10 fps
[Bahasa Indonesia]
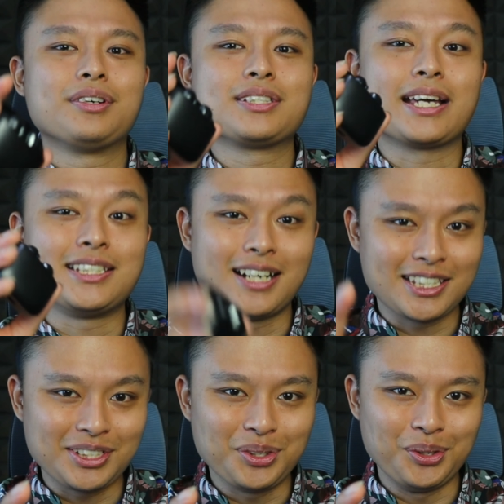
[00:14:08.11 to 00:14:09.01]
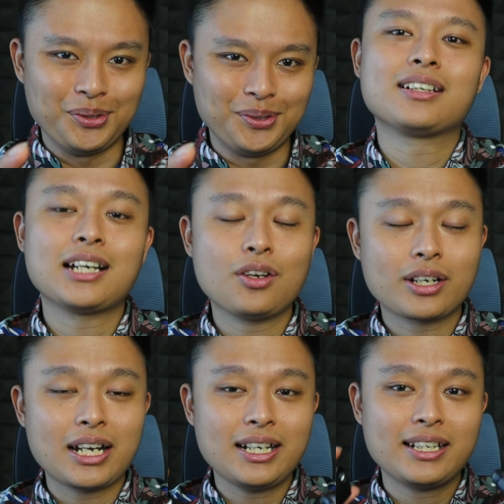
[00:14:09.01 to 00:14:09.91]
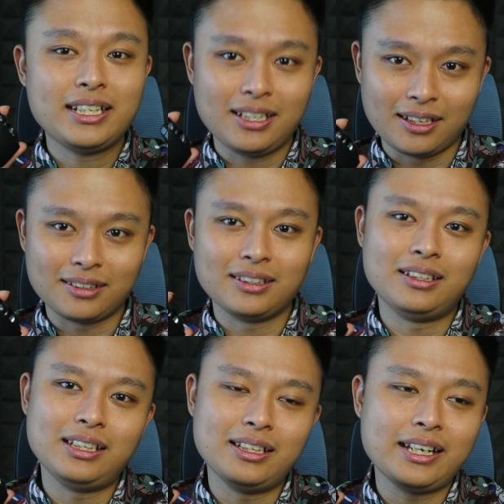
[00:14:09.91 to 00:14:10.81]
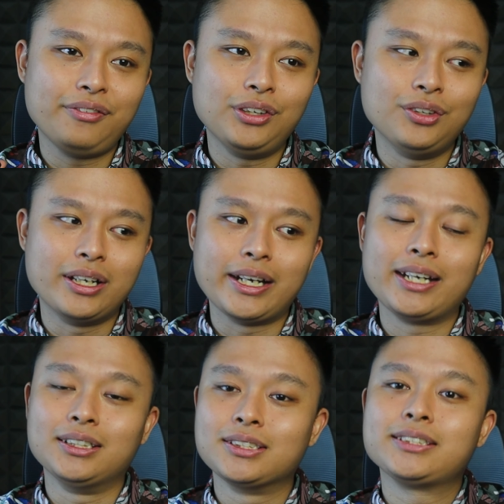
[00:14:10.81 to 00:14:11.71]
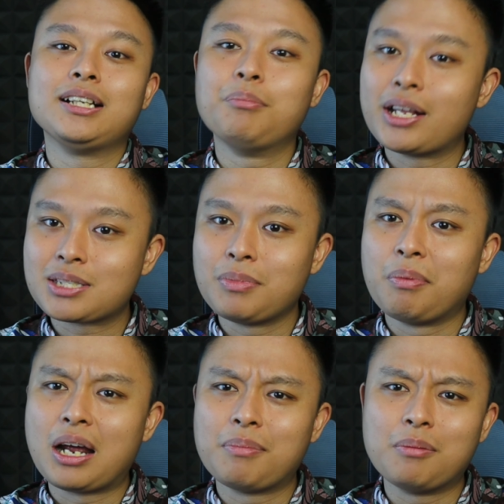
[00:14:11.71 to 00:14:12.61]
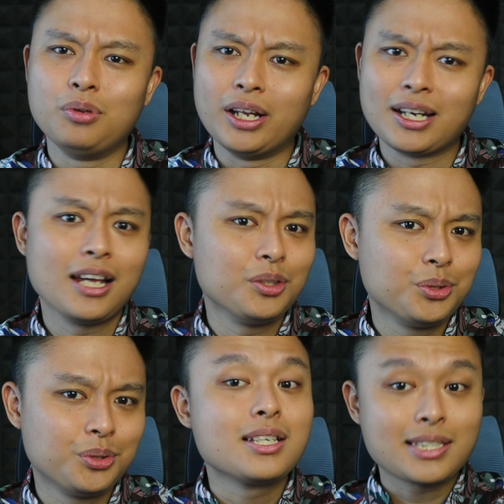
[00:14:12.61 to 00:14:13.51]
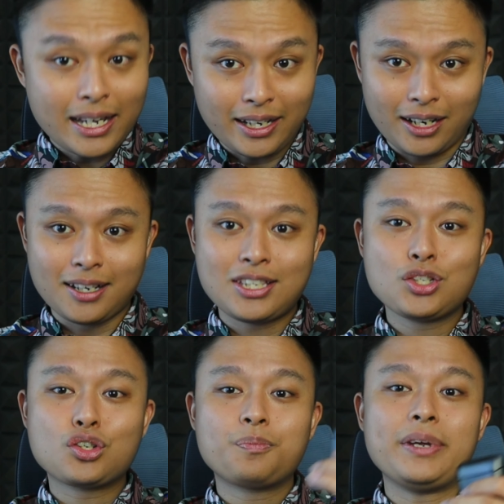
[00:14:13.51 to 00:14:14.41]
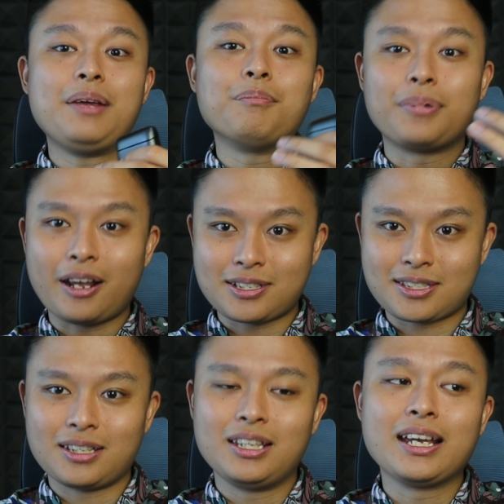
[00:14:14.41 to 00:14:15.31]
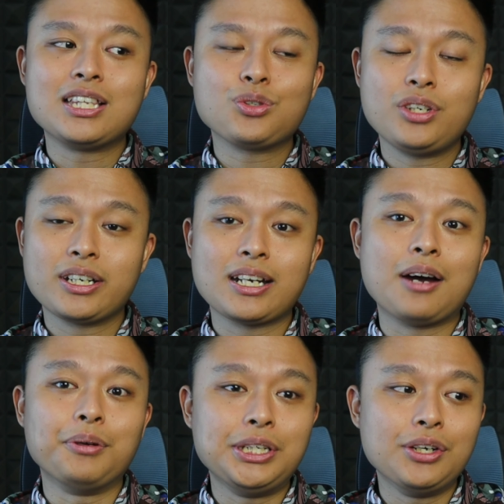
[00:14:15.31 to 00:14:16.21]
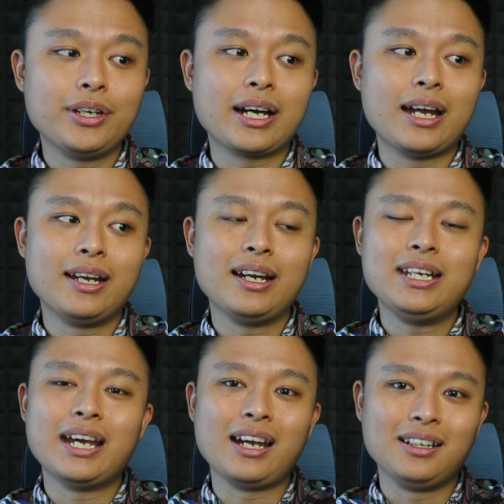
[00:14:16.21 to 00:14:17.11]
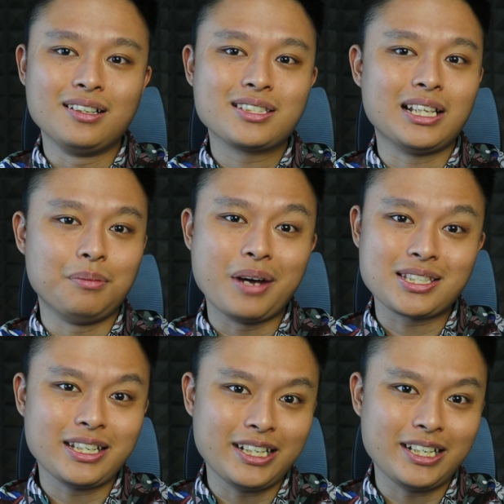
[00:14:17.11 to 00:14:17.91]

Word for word: Saya jelasin dulu. Kalau kalian ingat, di review dari Eagle Steel Buds beberapa bulan lalu, saya cukup impressed dengan tuningan audio yang ada di Eagle Steel Buds